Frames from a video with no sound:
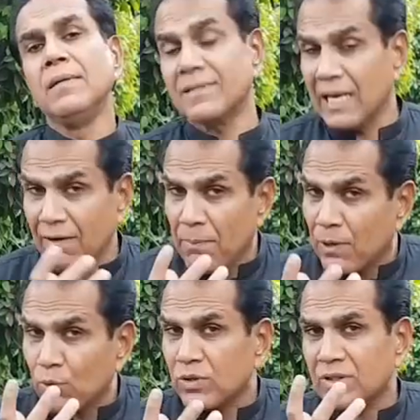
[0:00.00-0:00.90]
इसके अलावा
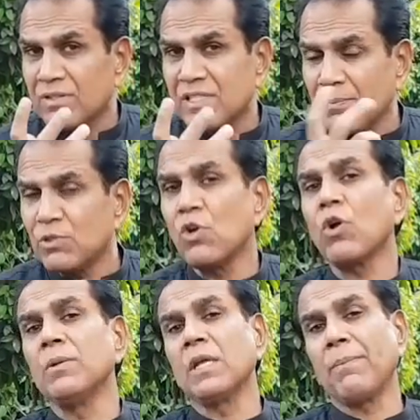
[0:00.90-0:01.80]
फिर कुछ
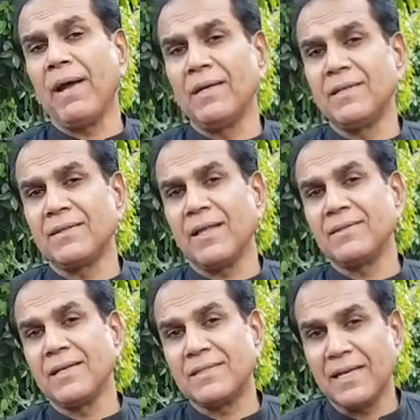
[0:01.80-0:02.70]
सब्जियों का अंदर पाया जाता
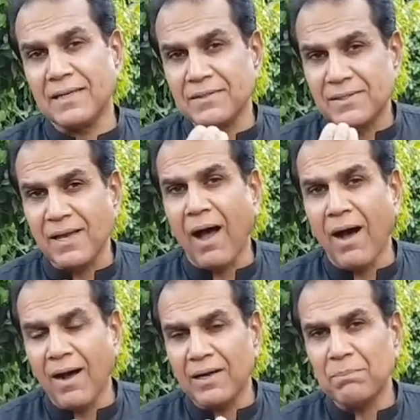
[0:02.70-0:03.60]
है जैसे
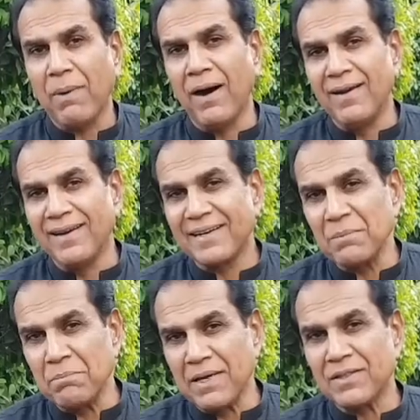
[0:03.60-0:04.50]
साग पालक
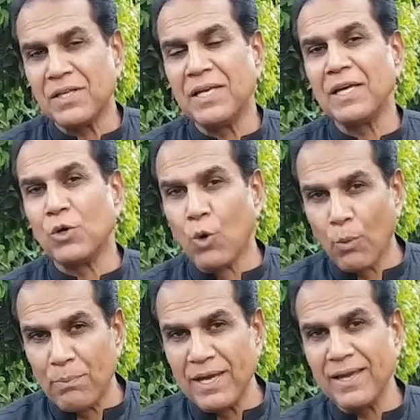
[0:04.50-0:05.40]
मेथी
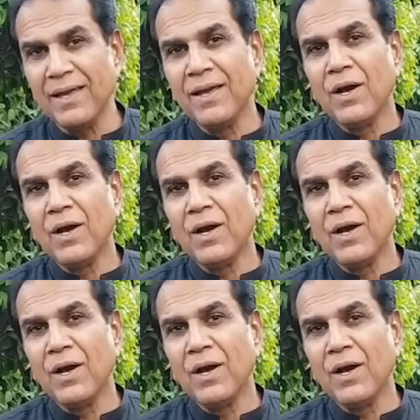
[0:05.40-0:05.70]
गोभी